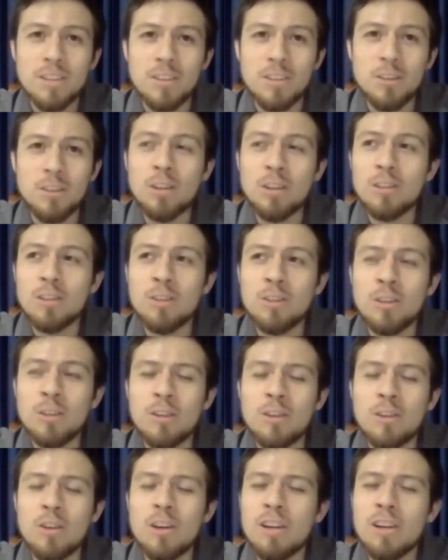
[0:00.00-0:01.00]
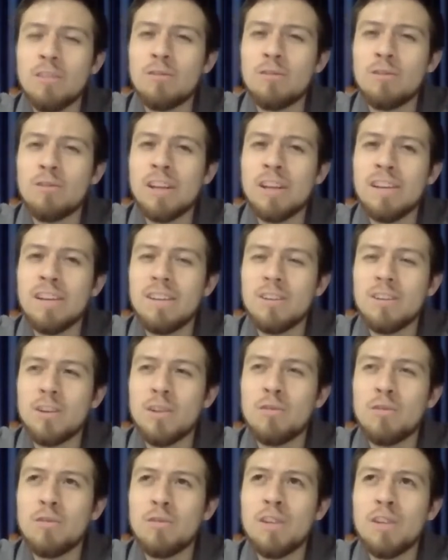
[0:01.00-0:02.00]
No, no, no le fue,
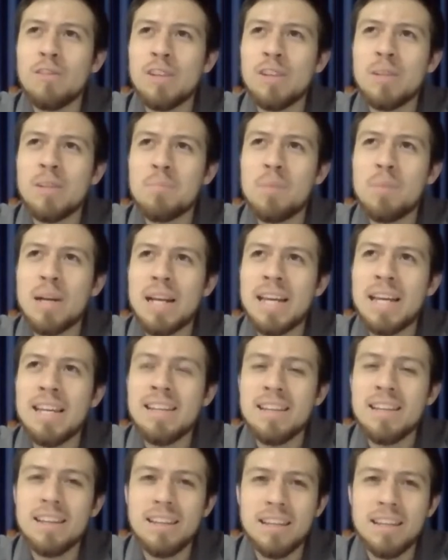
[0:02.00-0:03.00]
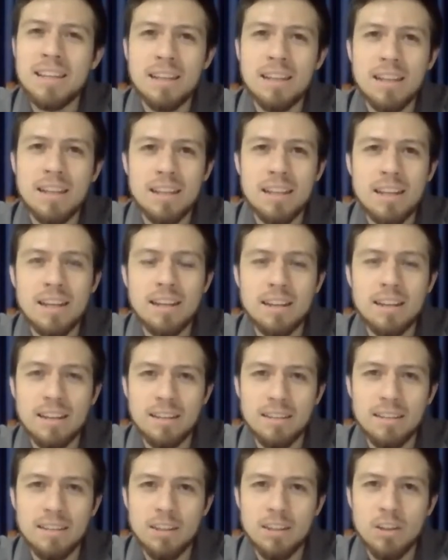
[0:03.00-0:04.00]
no fue bien para ella
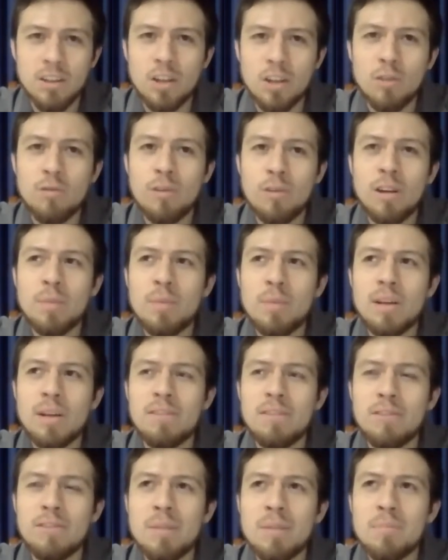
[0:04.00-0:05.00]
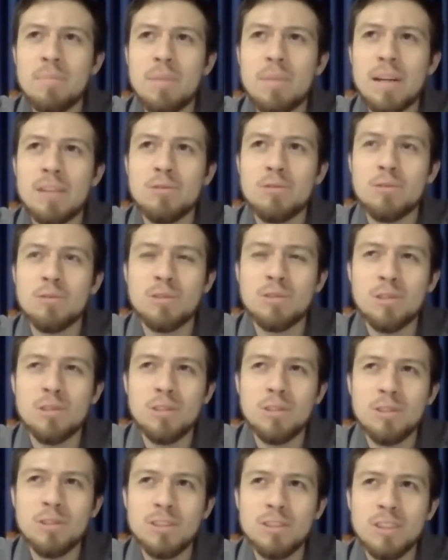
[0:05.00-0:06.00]
engañarla, no fue bien para sus
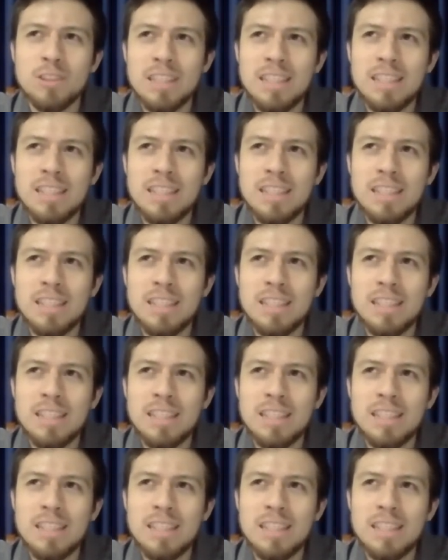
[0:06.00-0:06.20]
ojos